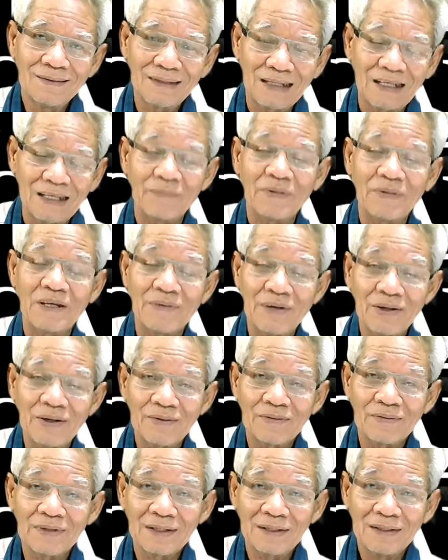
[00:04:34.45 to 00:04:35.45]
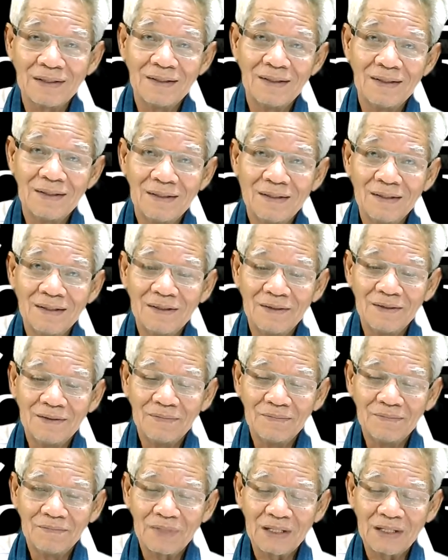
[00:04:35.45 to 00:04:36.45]
กี่ปีมาแล้ว
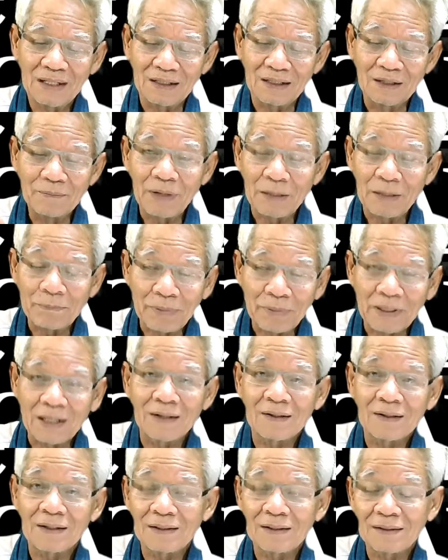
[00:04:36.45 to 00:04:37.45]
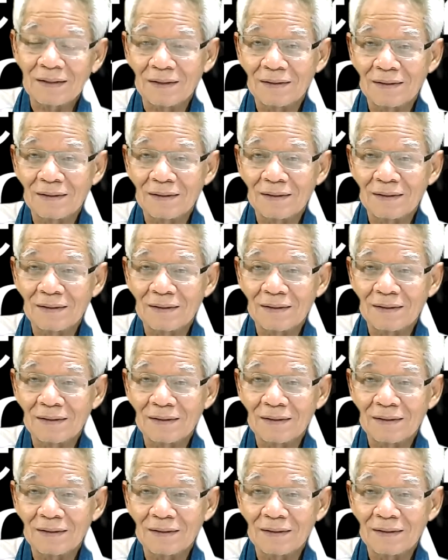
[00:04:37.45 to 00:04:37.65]
มันจะถึงพันปีแล้วนะ